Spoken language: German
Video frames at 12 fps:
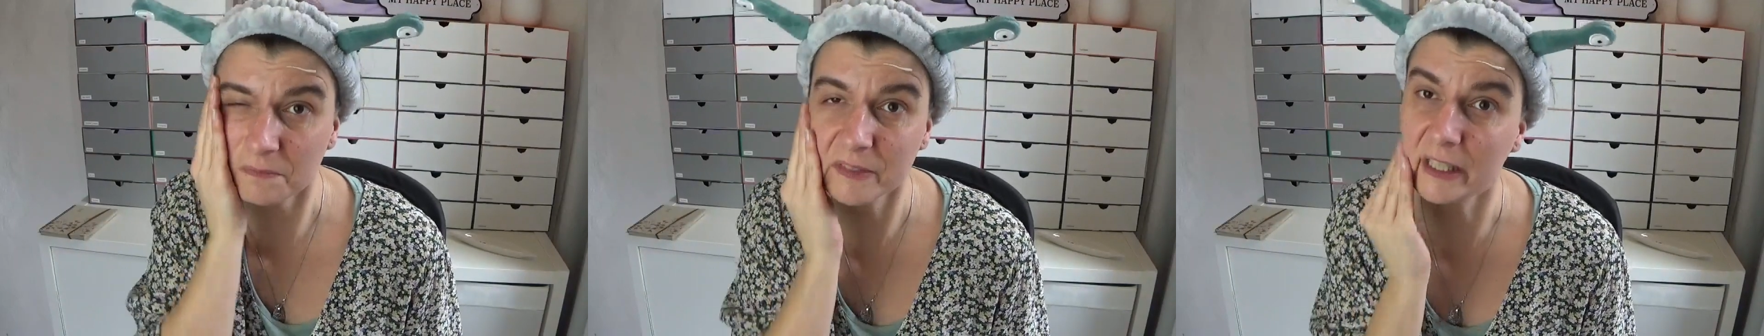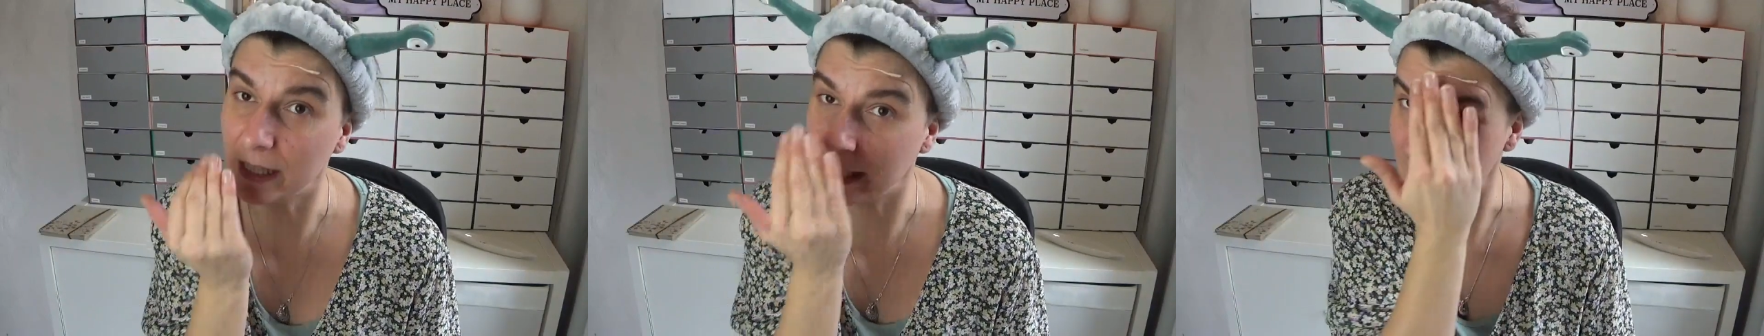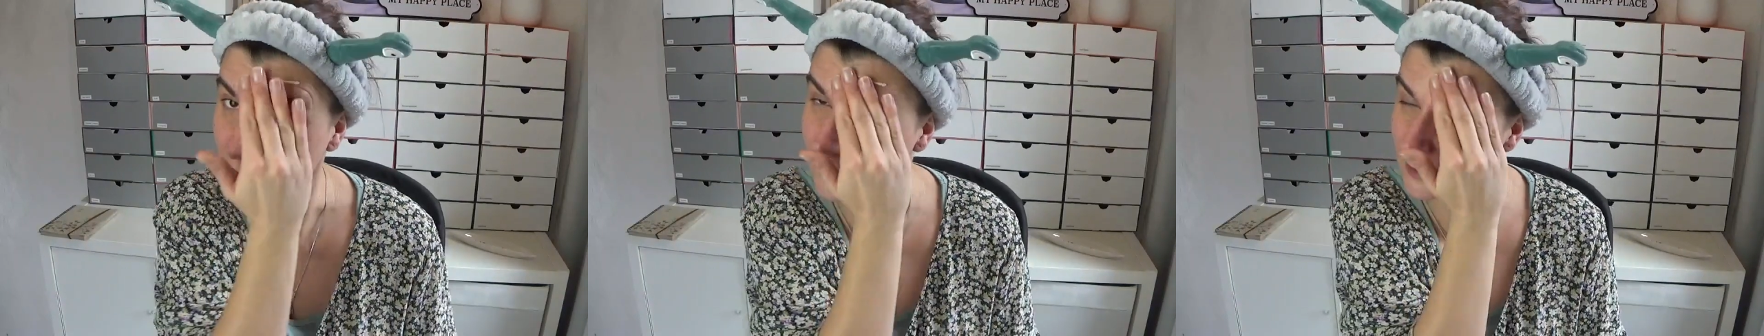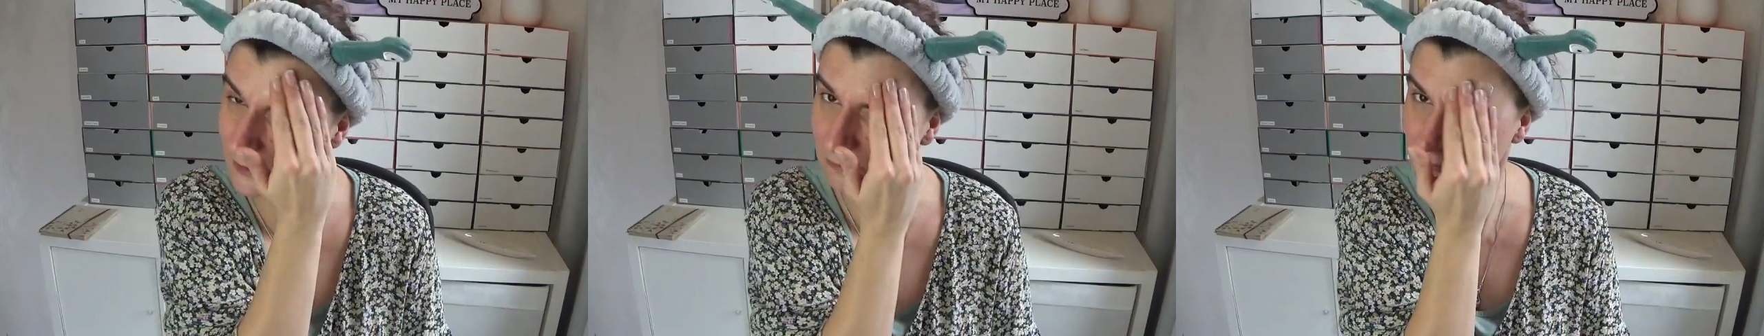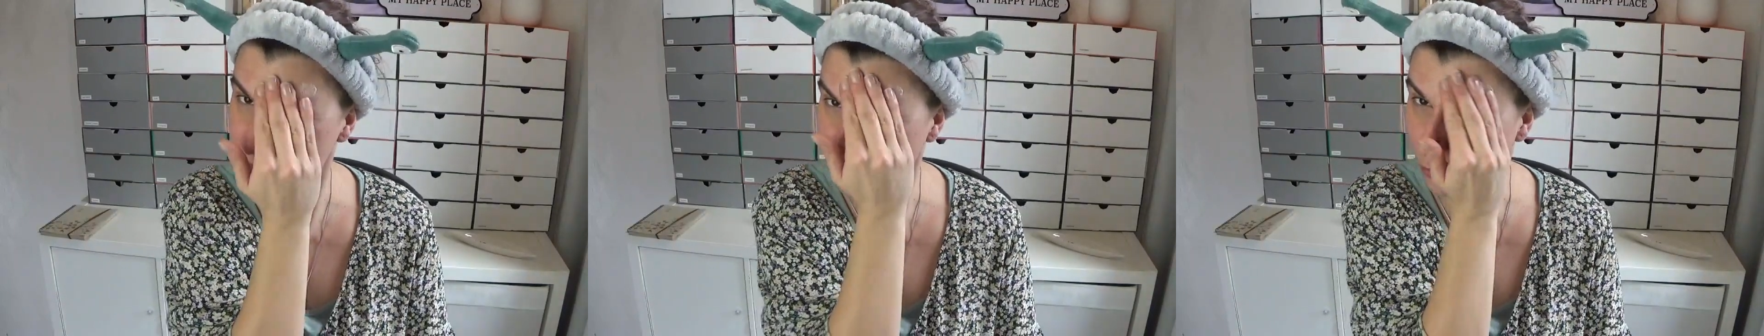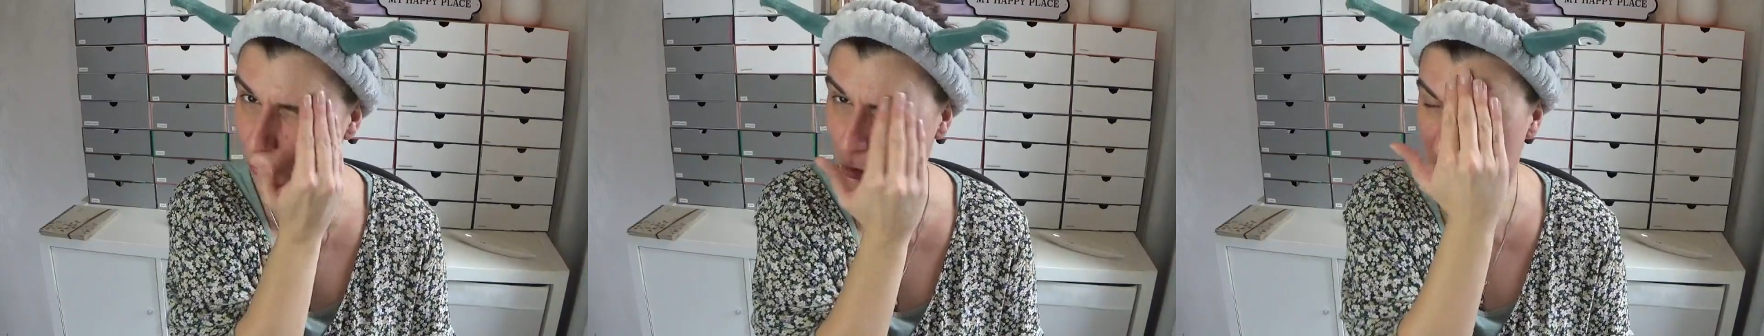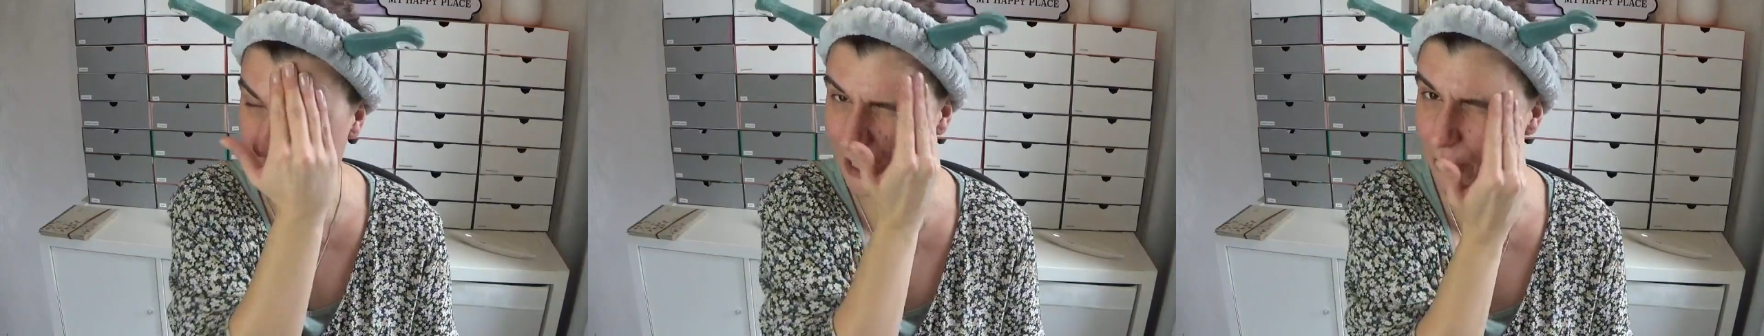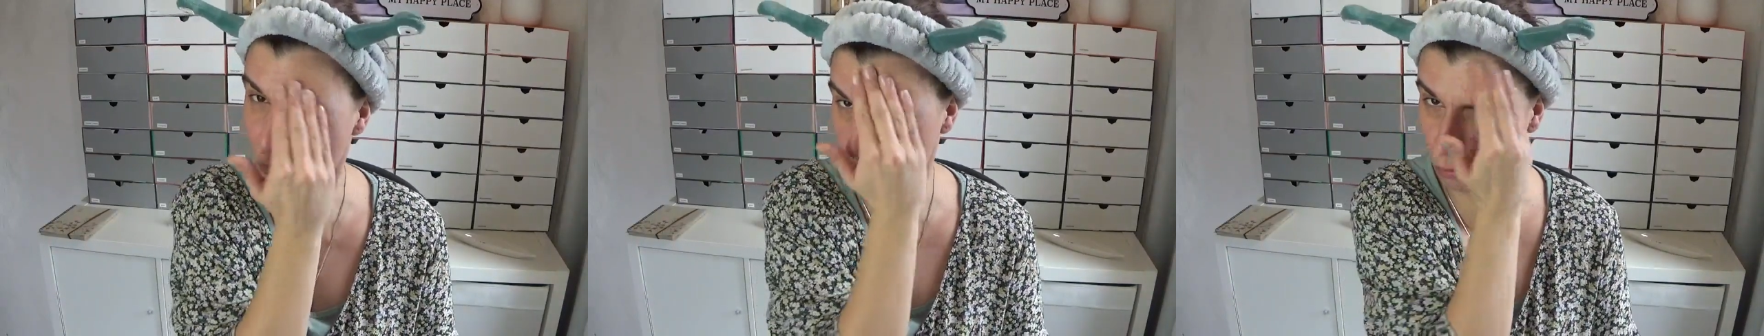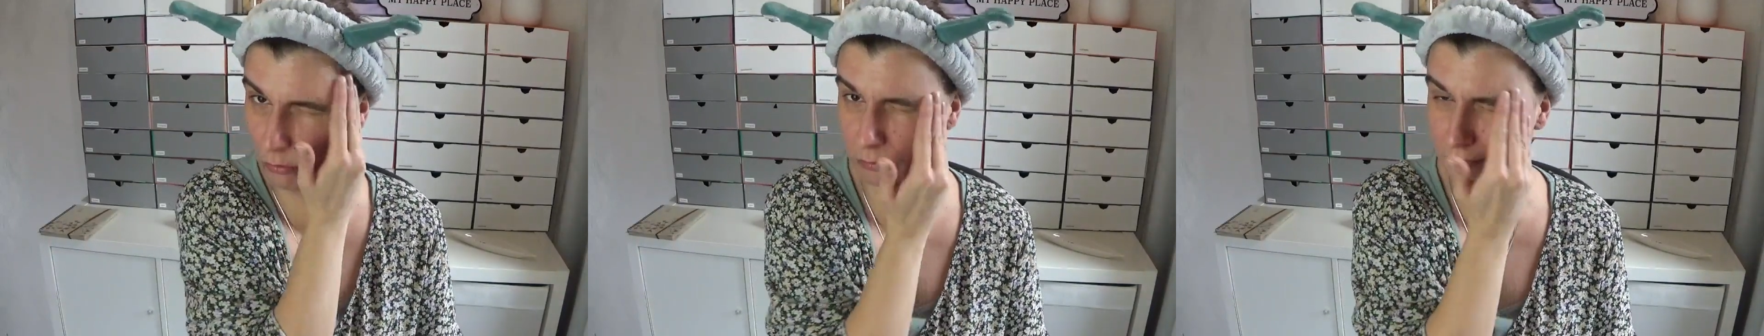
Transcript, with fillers: Ja, ich hoffe, euch geht's gut.